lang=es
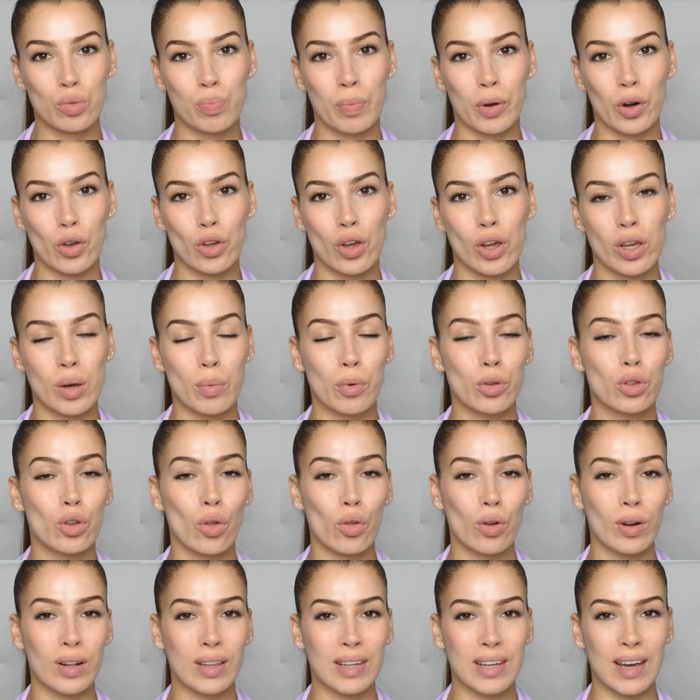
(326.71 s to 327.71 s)
pero yo llevo
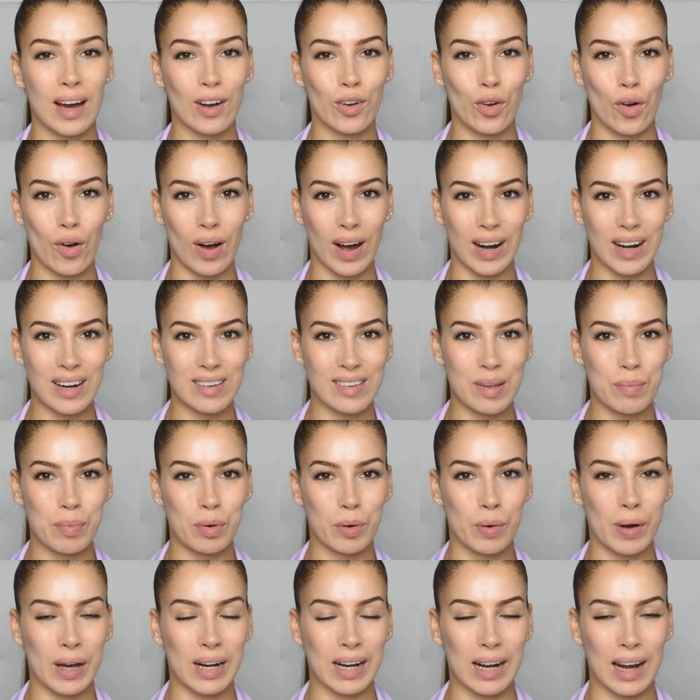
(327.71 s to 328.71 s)
todo el día con ganas de
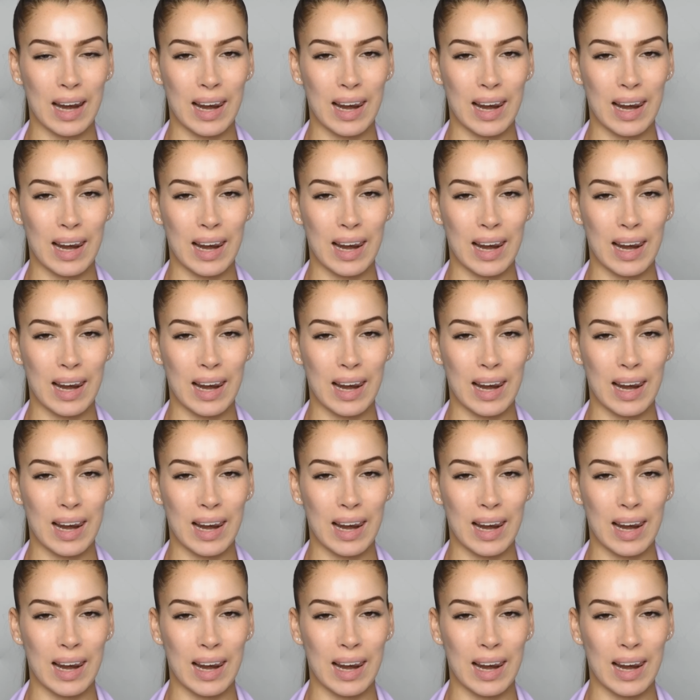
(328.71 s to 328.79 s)
probar